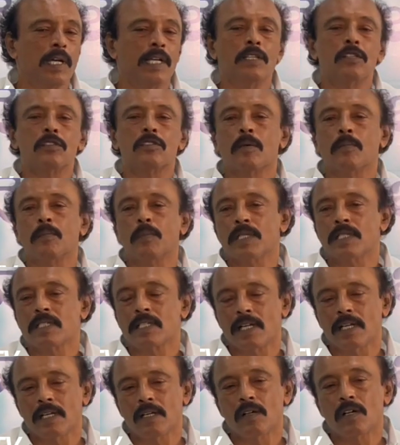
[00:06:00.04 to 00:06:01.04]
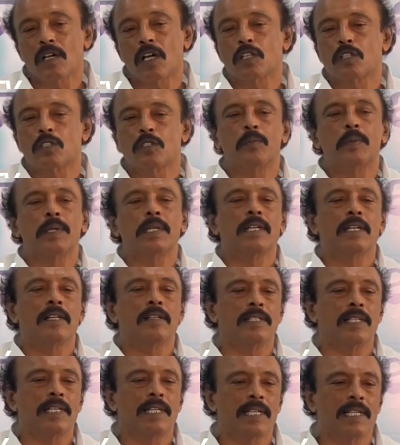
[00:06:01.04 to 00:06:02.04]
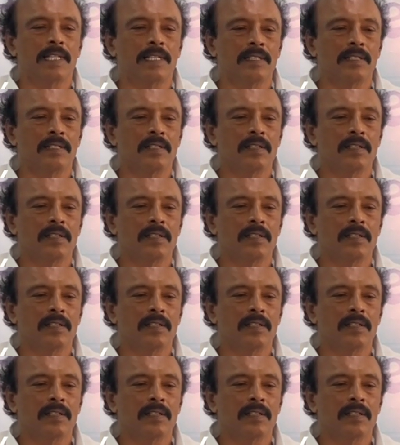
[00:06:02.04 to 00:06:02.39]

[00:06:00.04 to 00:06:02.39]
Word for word: ఐదు సంవత్సరాల్లో ఖర్చు పెట్టడం జరిగింది